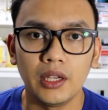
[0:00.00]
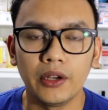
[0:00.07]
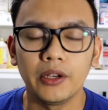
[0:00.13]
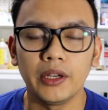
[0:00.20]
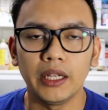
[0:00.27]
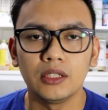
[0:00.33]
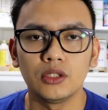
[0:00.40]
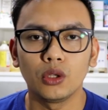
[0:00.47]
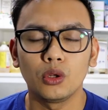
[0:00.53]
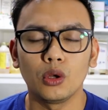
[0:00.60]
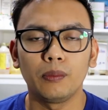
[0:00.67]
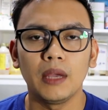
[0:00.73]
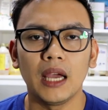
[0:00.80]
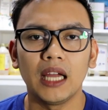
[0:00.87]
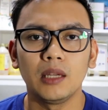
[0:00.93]
here in
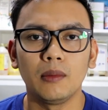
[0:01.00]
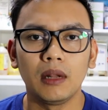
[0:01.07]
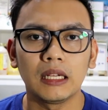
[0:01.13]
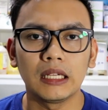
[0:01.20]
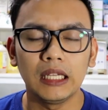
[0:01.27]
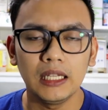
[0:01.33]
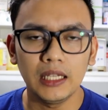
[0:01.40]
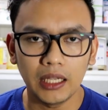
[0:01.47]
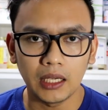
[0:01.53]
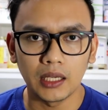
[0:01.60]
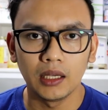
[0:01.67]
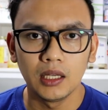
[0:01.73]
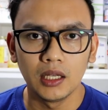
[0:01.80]
Zootopia Animal Clinic.